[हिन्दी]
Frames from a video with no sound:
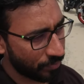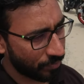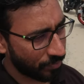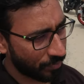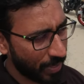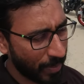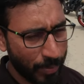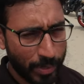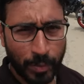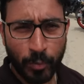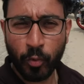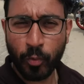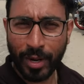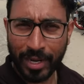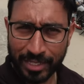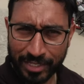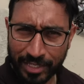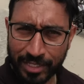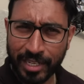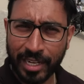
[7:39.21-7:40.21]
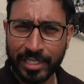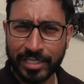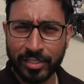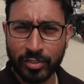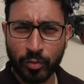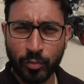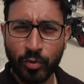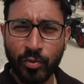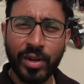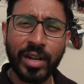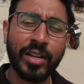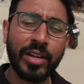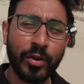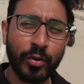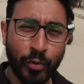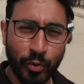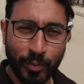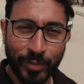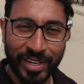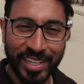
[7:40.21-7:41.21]
मैं आपके मोबाइल से दिखा देता हूँ मोबाइल का
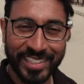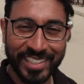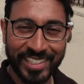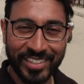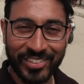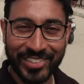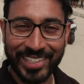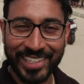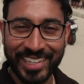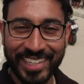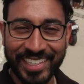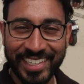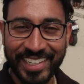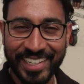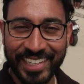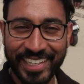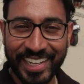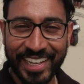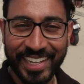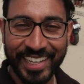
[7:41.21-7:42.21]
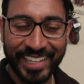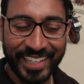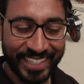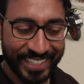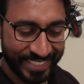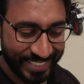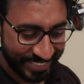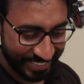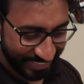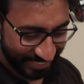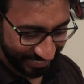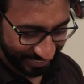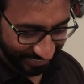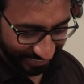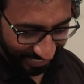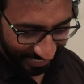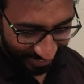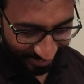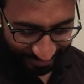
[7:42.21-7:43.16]
ड्रोन बना देते कोई दिक्कत नहीं है ठीक है चलिए